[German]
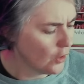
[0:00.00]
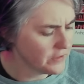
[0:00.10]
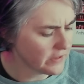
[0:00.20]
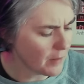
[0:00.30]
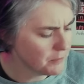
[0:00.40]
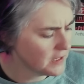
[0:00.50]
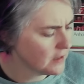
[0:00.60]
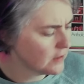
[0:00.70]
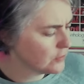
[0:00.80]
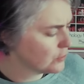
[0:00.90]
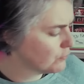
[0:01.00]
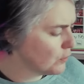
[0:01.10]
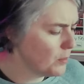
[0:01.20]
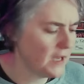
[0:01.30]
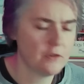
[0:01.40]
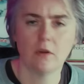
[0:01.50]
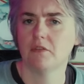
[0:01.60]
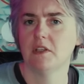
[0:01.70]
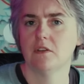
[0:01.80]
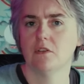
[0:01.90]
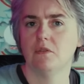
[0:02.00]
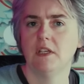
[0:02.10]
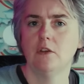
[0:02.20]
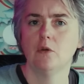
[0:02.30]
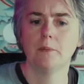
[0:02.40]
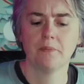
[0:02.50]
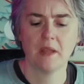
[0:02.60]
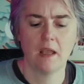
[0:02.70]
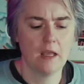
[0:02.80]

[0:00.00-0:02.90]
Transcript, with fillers: Und ich habe mir dann zur Vorbereitung auf dieses Video